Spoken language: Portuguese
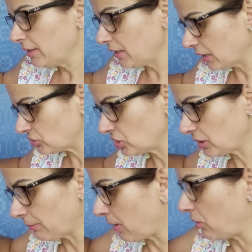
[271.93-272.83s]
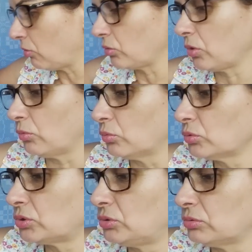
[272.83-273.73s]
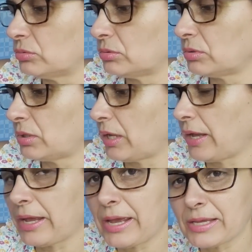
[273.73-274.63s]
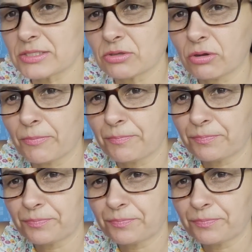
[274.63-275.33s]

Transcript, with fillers: E a tinta marrom que eu uso é essa, ó.